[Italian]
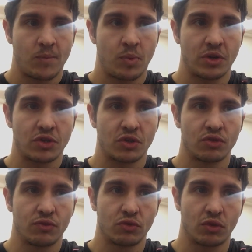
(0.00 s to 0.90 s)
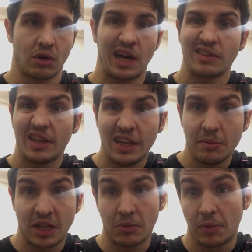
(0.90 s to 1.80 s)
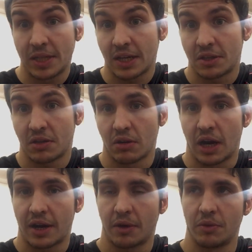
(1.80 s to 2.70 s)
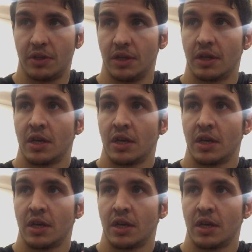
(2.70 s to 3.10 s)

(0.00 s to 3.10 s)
può essere dovuto a dei limiti di mobilità articolare, quindi